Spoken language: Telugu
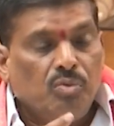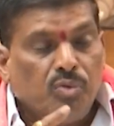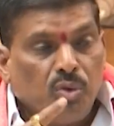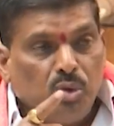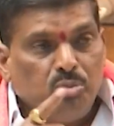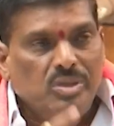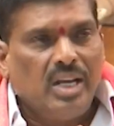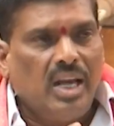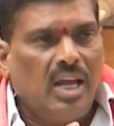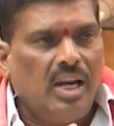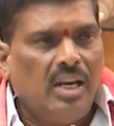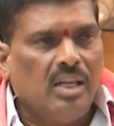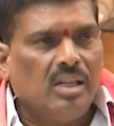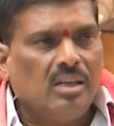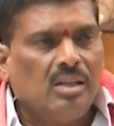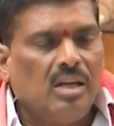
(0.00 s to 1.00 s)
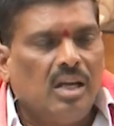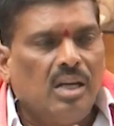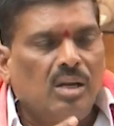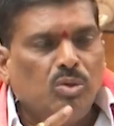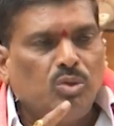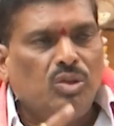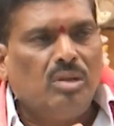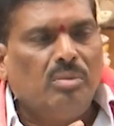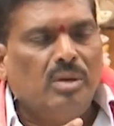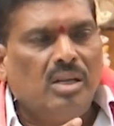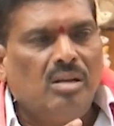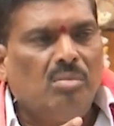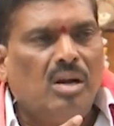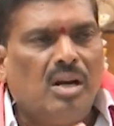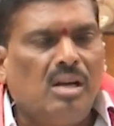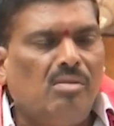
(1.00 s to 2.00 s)
ప్రూఫ్ చేయాలి అనవసరమైన
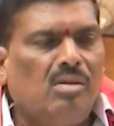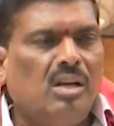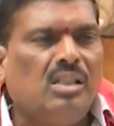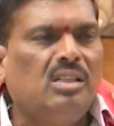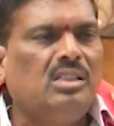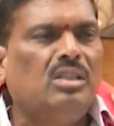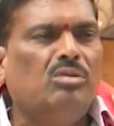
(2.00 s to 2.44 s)
మాటలు పడితే